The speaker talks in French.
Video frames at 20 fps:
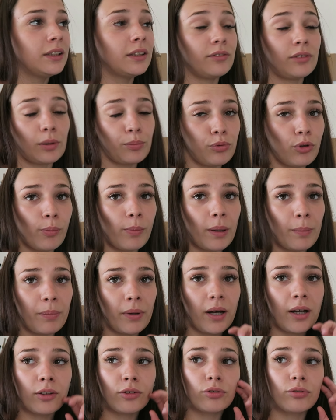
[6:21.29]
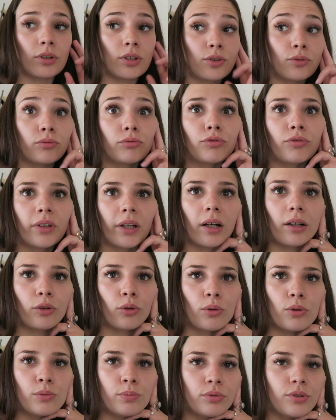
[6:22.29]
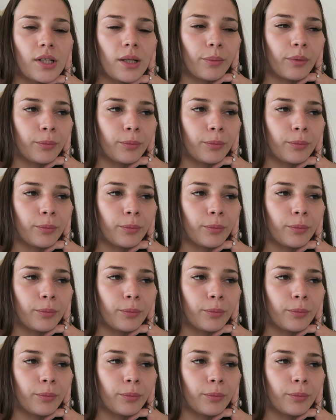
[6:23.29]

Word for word: Enfin pour ma part, de toute façon on devient gros au bout d'un